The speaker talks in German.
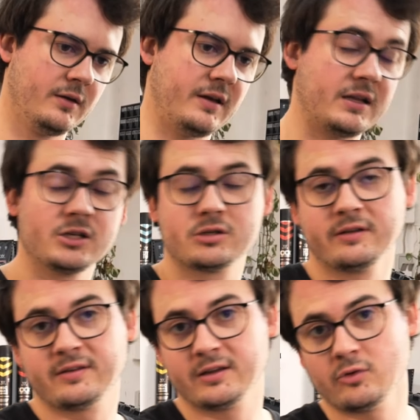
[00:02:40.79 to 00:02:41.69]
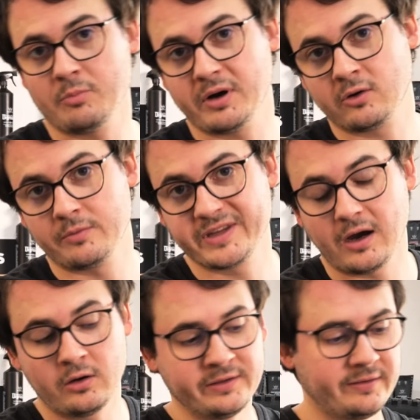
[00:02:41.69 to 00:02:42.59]
Sattelstütze, Dropper kommt
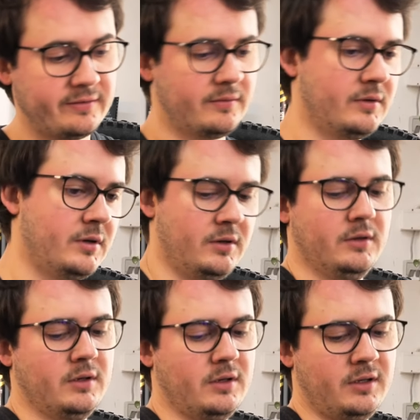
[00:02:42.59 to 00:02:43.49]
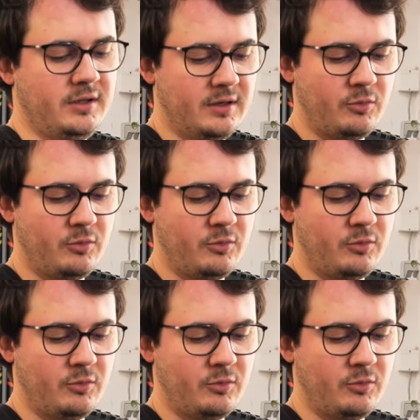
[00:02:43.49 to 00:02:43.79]
raus. Hier